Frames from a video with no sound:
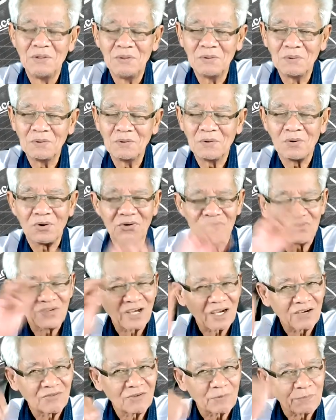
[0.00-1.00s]
ลุงออกใช้
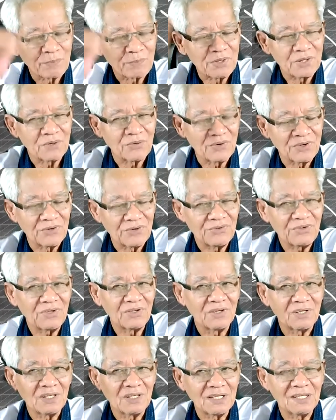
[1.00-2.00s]
คำว่า pure energy
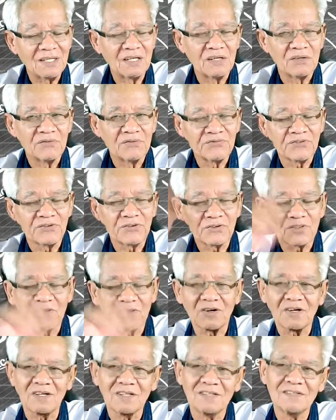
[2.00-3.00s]
in
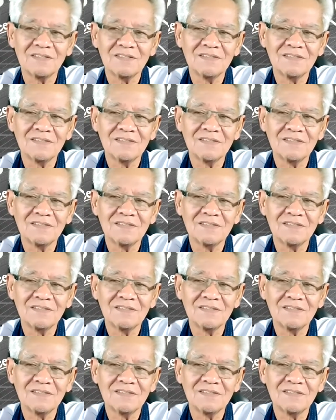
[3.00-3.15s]
photon